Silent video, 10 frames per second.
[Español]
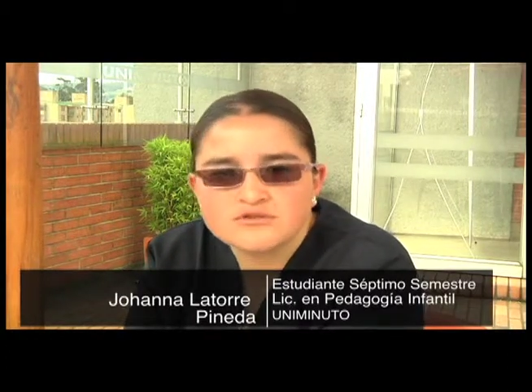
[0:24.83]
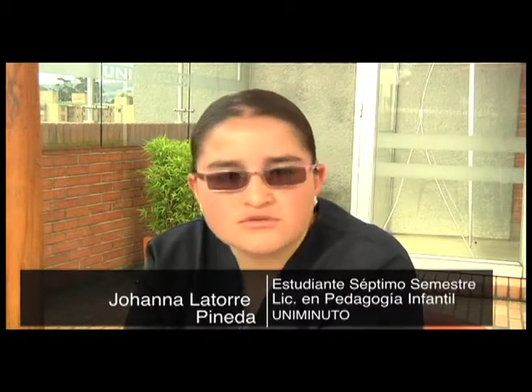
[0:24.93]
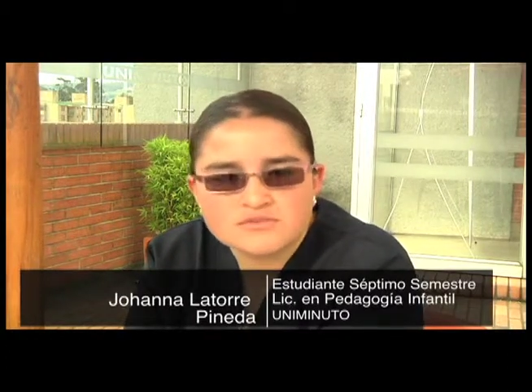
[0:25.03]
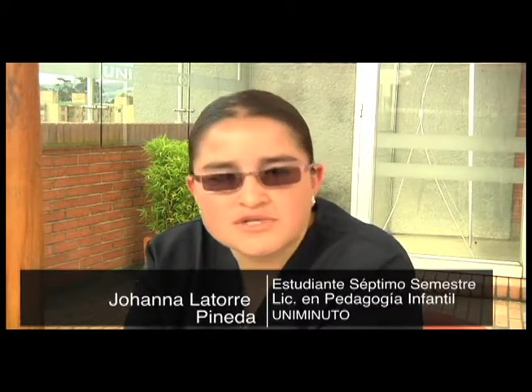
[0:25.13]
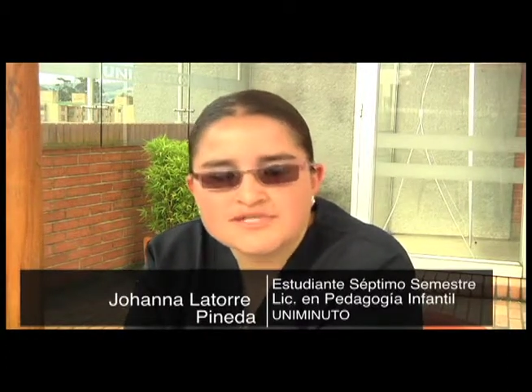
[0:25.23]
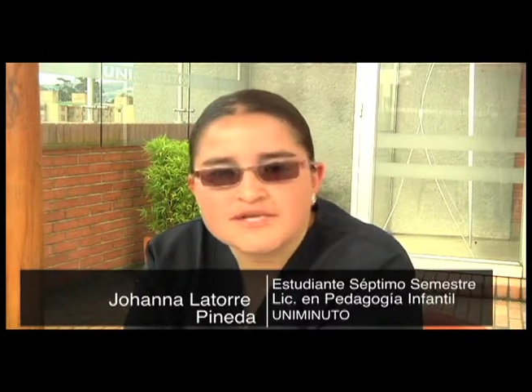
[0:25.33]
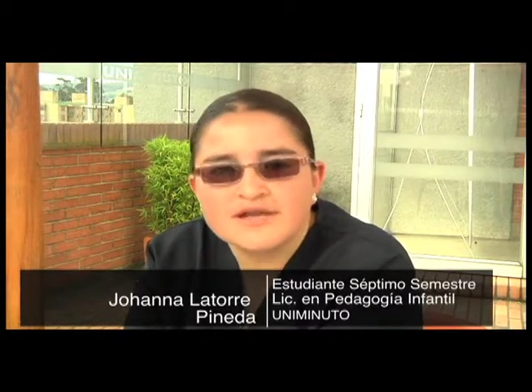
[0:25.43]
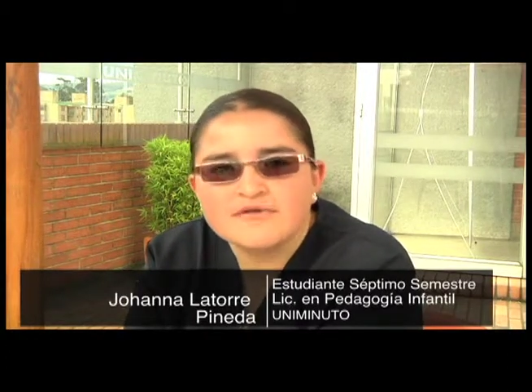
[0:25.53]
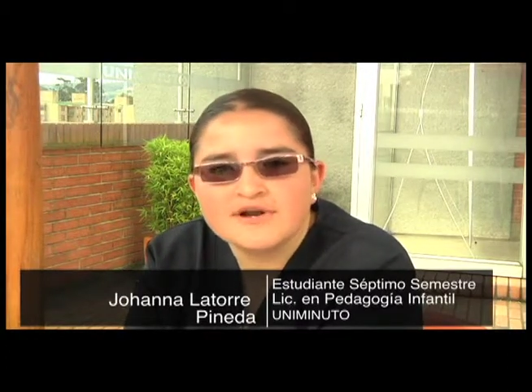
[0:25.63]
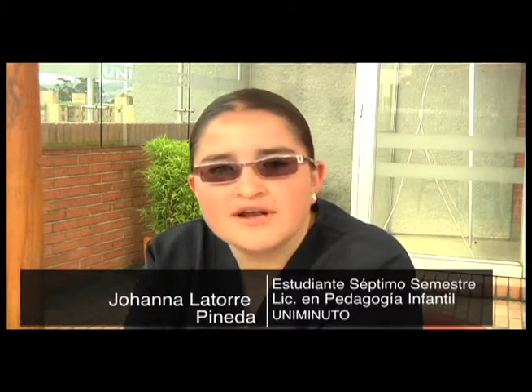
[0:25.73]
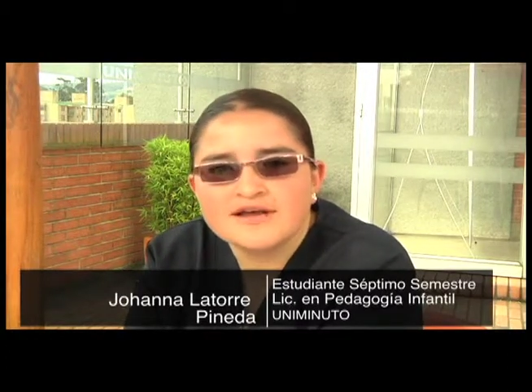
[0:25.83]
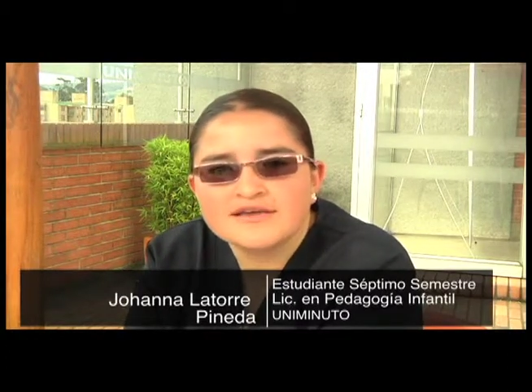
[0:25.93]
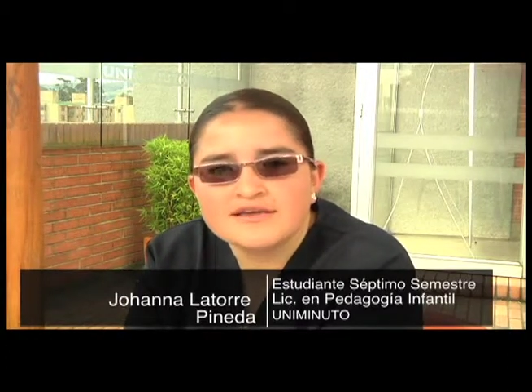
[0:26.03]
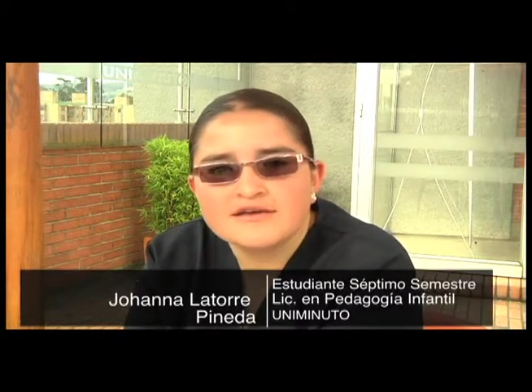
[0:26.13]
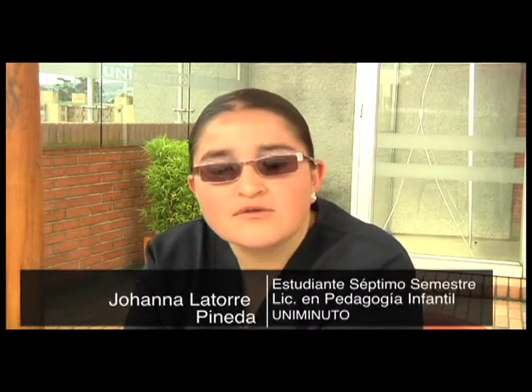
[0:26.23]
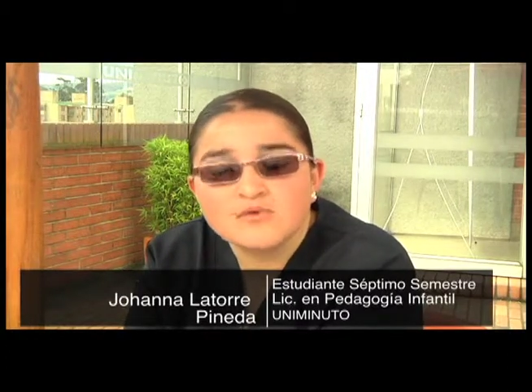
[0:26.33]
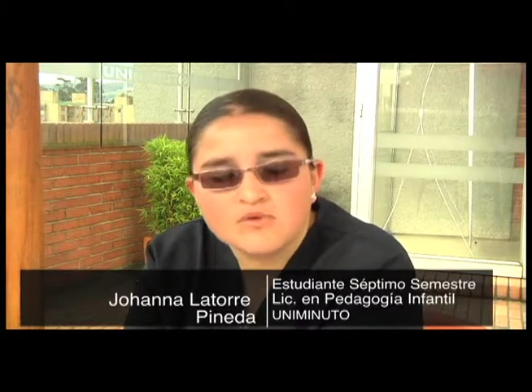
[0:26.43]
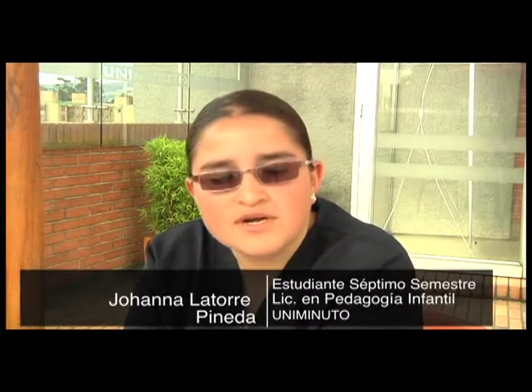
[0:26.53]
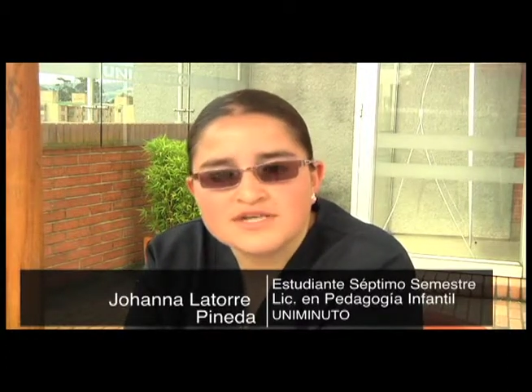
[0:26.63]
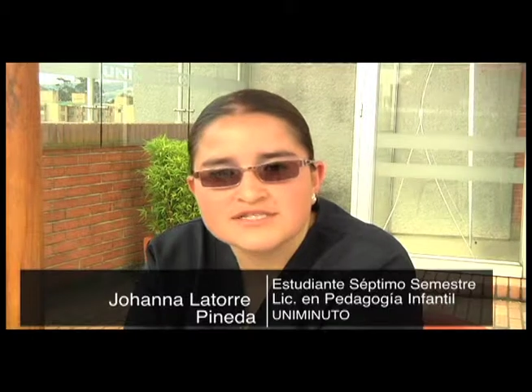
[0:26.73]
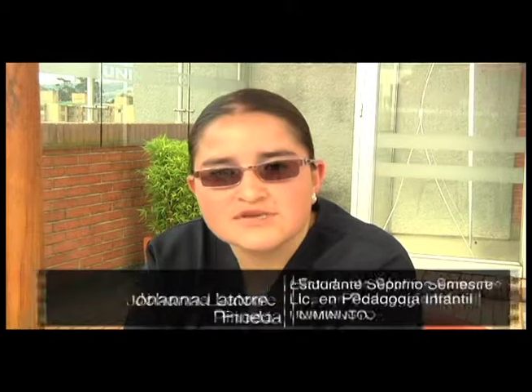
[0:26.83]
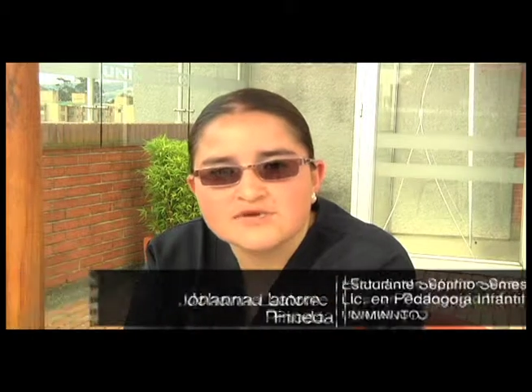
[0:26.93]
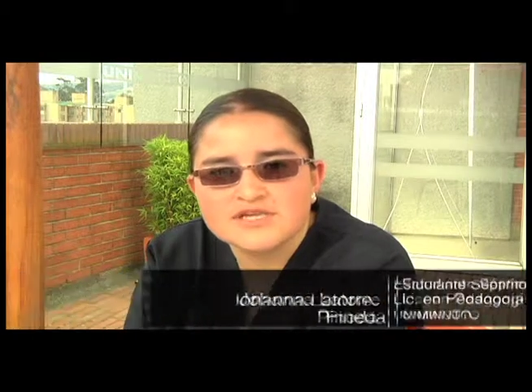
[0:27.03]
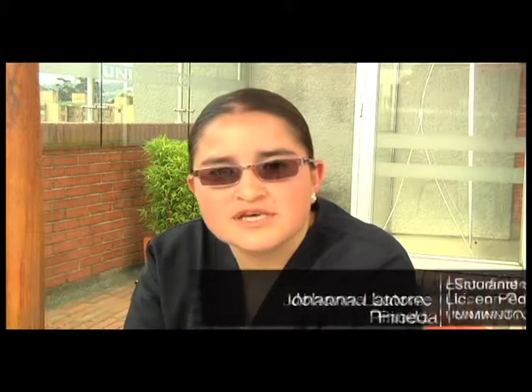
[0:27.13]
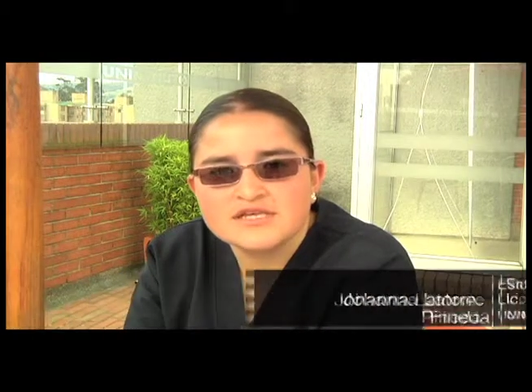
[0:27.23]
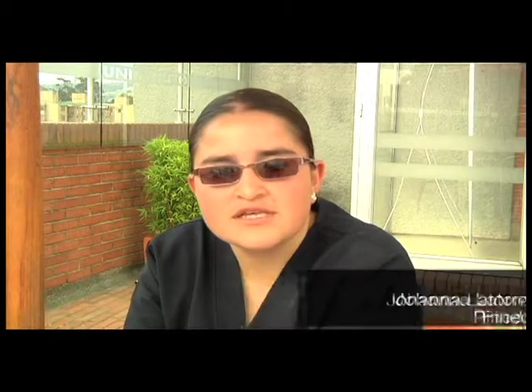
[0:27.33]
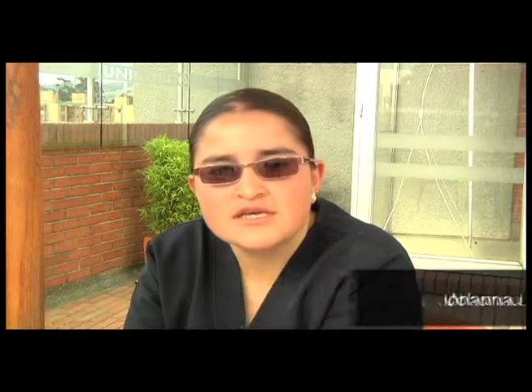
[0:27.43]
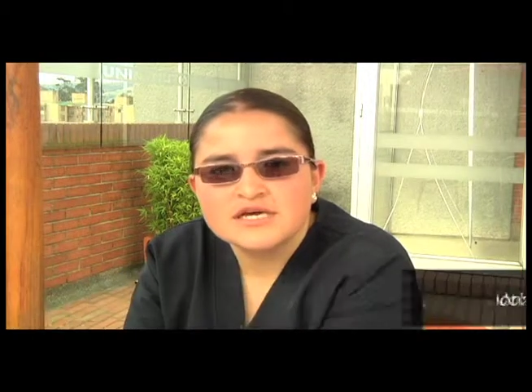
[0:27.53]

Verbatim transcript: yo comencé a laborar aquí como guarda de seguridad.